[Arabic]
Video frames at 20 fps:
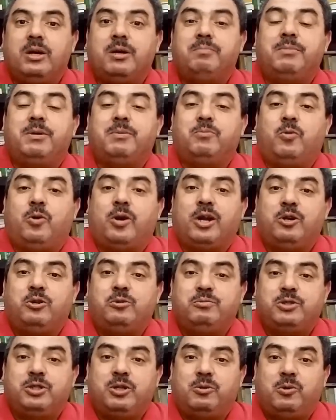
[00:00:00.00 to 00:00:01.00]
من
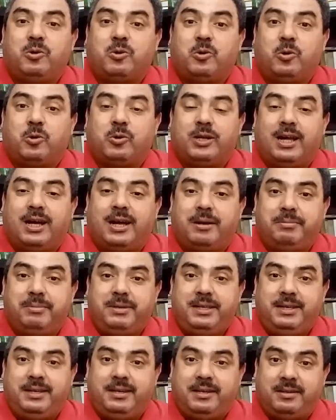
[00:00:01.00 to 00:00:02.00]
موراهم جاو القوط
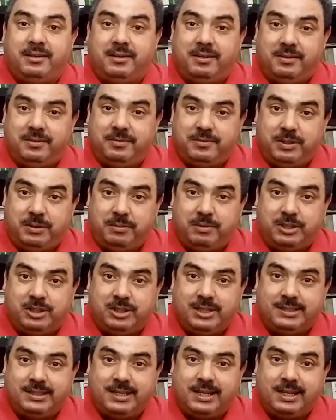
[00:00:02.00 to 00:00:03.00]
الغربيين في شبه
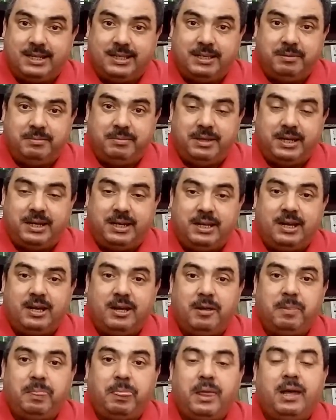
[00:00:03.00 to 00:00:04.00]
الجزيره
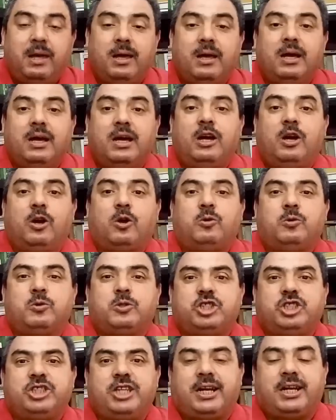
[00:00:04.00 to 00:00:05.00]
الايبيريه القوط
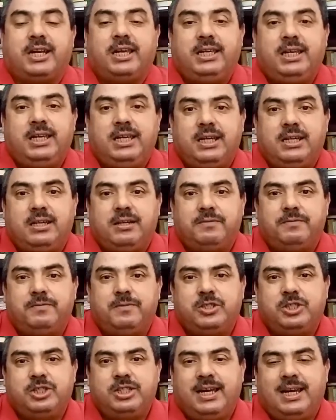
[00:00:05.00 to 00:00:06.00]
الشرقيين في
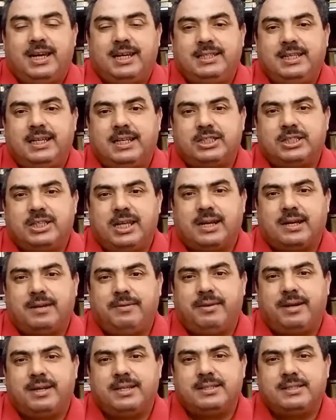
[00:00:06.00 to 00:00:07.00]
الجهه ديال شرق
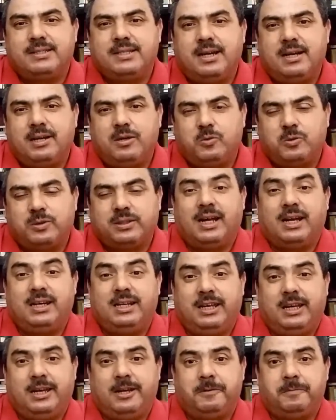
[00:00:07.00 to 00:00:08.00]
فرنسا
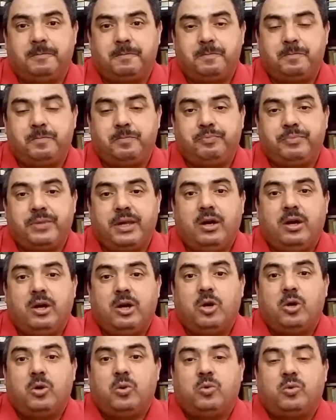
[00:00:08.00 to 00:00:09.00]
والطاليان
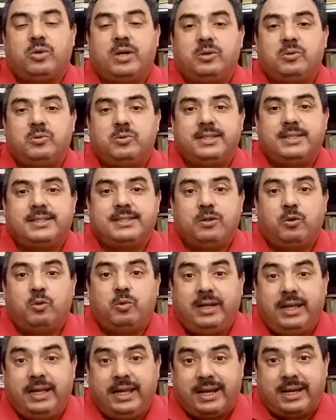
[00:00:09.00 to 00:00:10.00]
وكانوا ديك
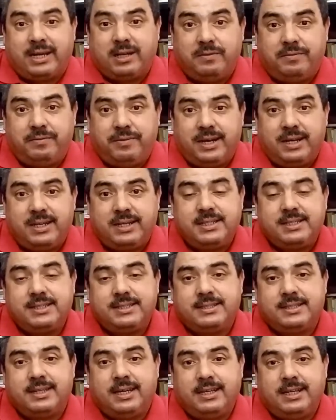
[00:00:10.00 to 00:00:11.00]
العرق
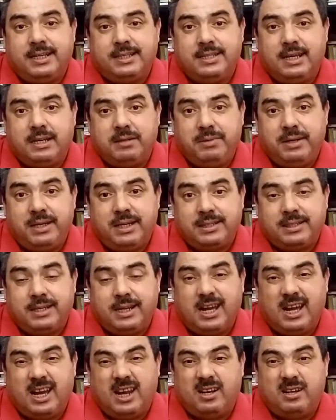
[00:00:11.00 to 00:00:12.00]
الفرنكس كان حتى البلاد
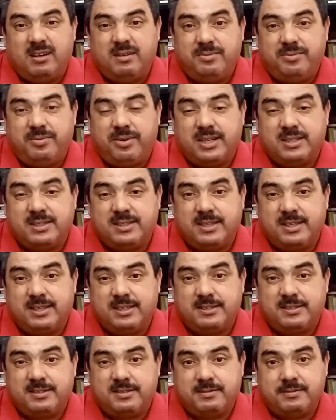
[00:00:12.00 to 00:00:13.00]
الغال
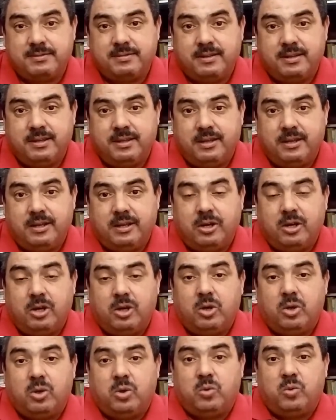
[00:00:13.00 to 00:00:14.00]
فرانسيس
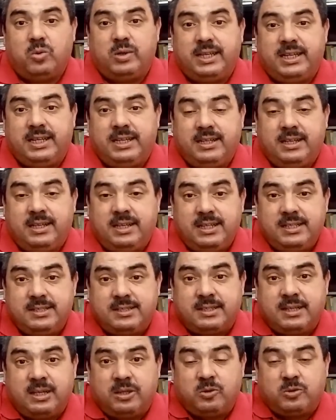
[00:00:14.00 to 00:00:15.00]

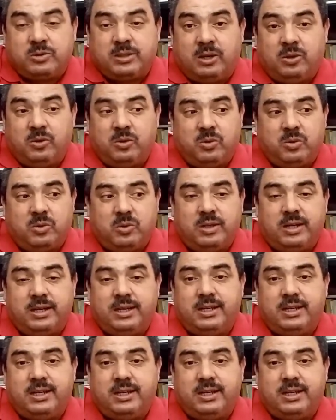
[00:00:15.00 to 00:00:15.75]
والانجليز كانوا طلعوا